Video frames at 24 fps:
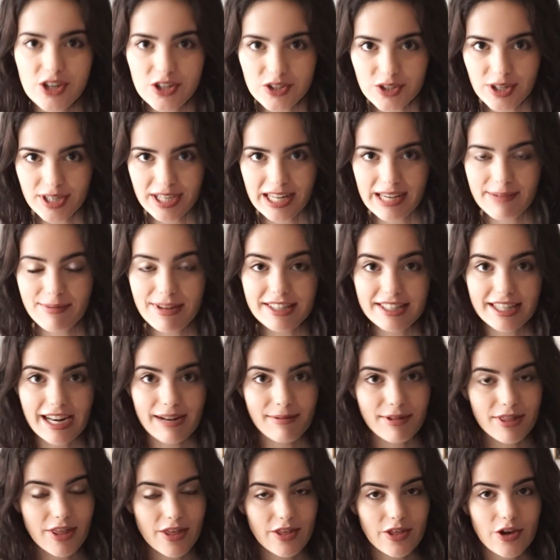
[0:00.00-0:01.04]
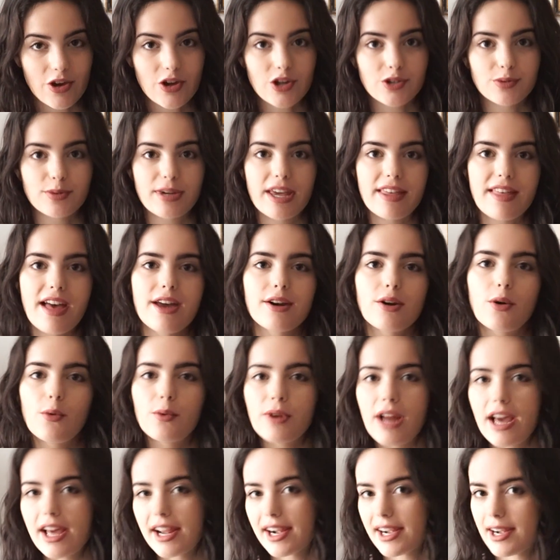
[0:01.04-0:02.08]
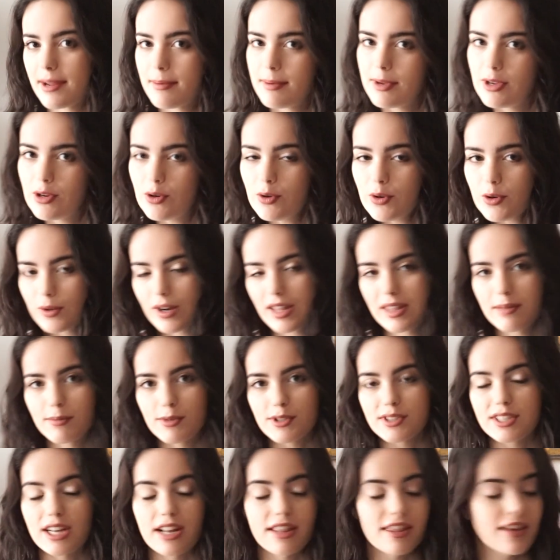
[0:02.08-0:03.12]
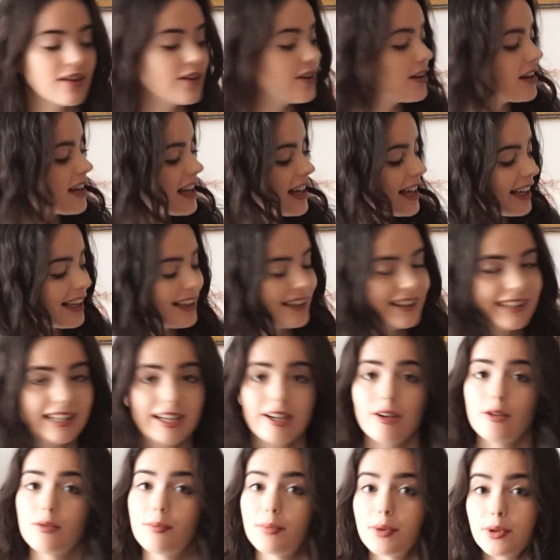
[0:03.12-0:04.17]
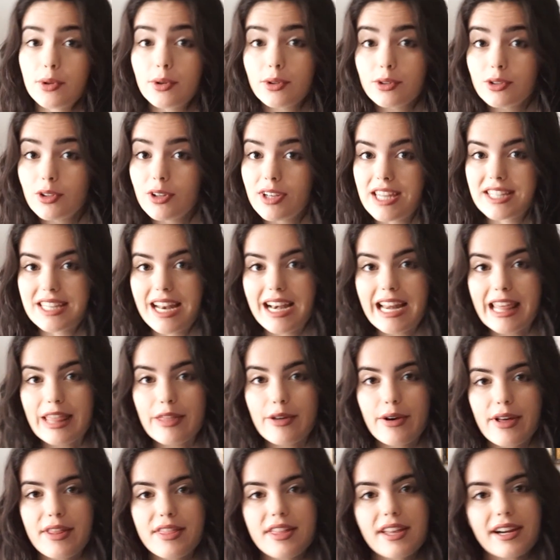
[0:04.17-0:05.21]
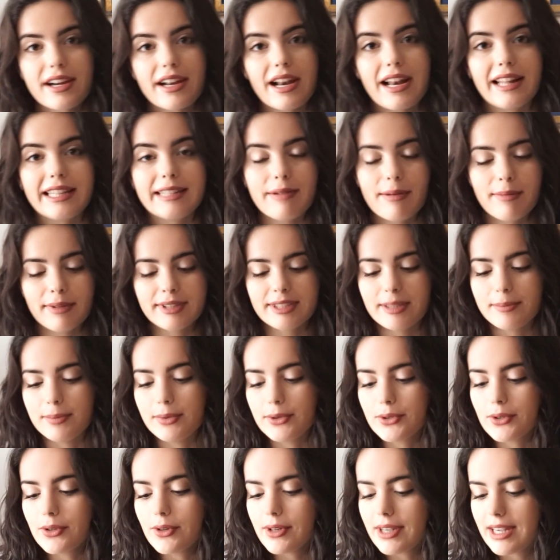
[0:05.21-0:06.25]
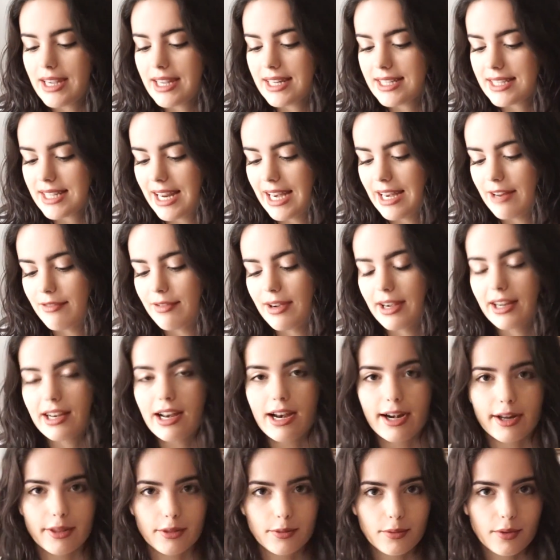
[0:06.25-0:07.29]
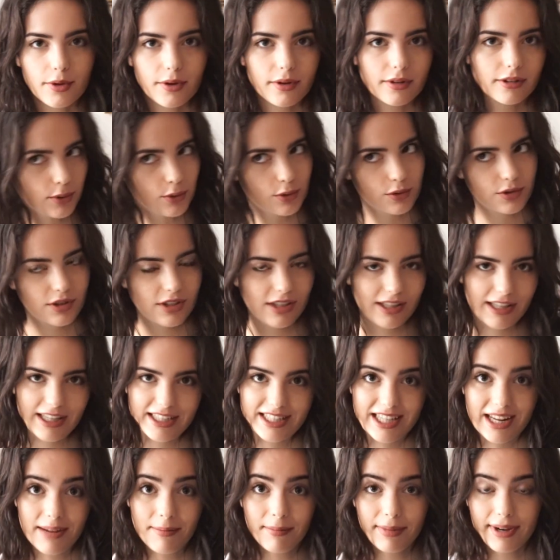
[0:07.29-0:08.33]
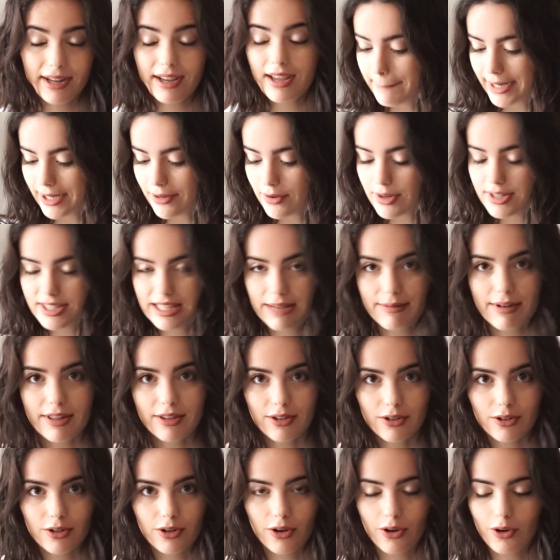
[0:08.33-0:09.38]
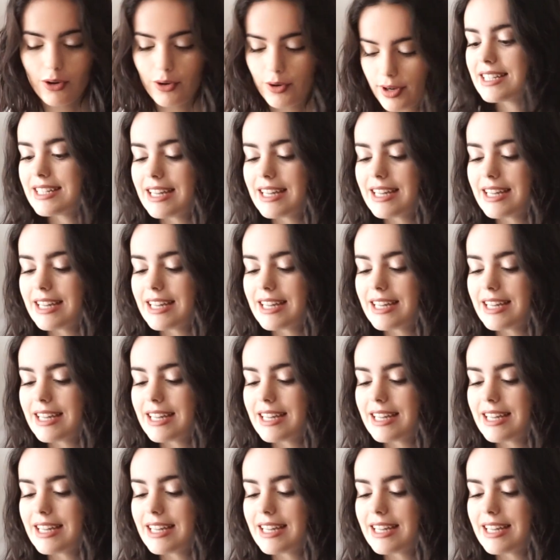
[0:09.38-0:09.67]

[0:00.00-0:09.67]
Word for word: Yo soy Nieves y en el vídeo de hoy os voy a dar una review y una demostración de un producto que ha salido hace relativamente poco que es el Efaclar Duo Plus de siempre, pero esta vez con color.